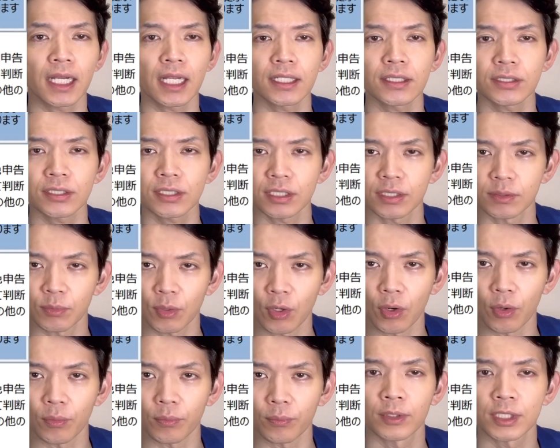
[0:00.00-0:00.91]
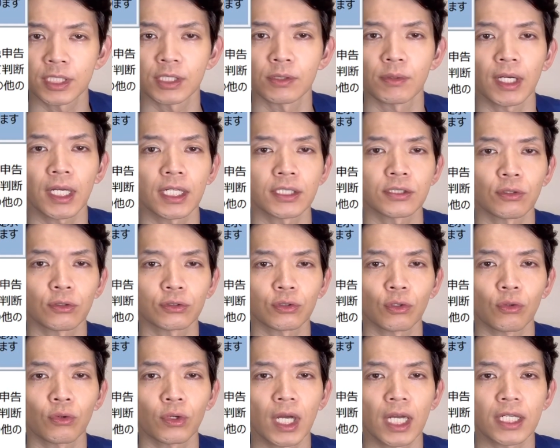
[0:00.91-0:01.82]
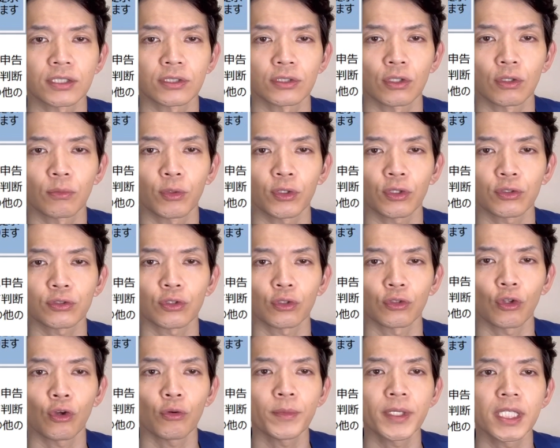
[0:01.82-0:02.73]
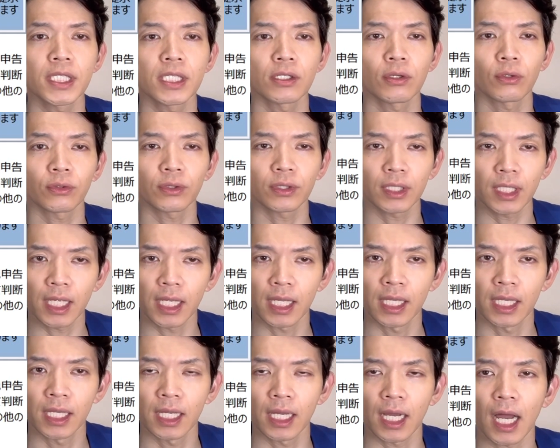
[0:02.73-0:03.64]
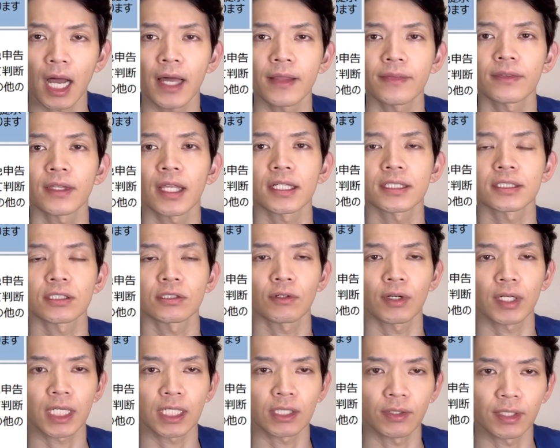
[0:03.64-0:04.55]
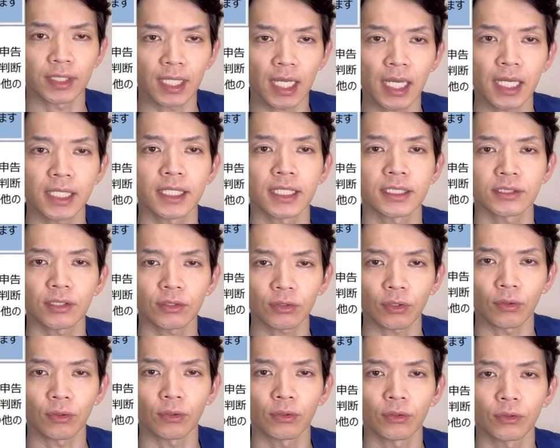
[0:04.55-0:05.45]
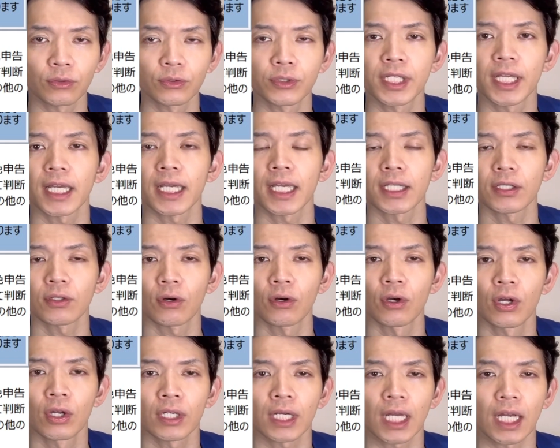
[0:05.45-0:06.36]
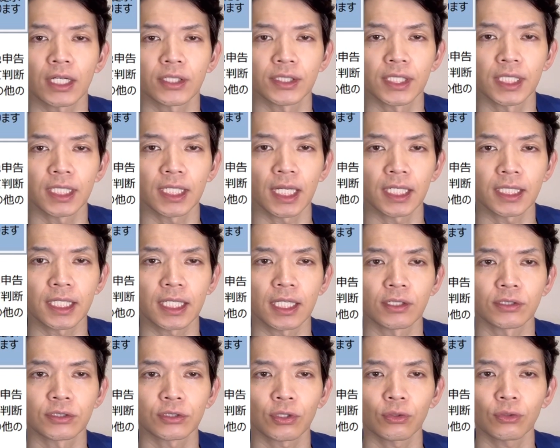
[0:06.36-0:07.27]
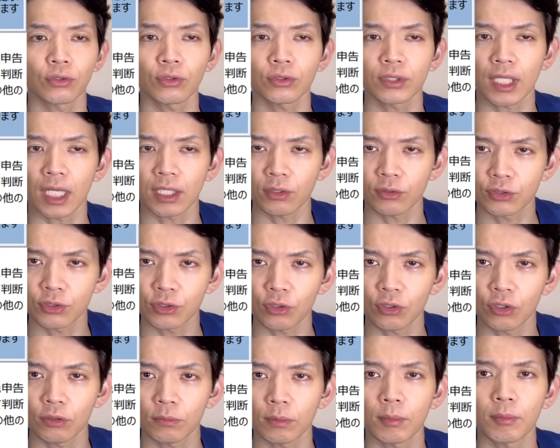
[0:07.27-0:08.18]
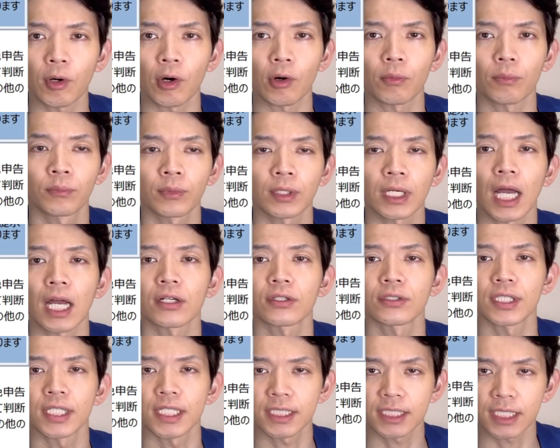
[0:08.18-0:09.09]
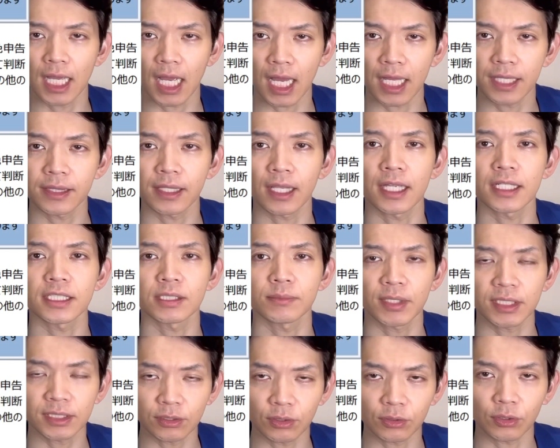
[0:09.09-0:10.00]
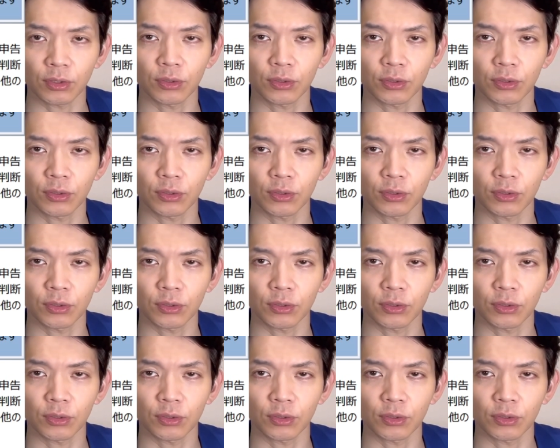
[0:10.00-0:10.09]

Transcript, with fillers: ずしも仕分帳、総勘定元帳のみによって判断するわけではないですよと、売上の確認ができるその他の帳簿も確認して判断しますよと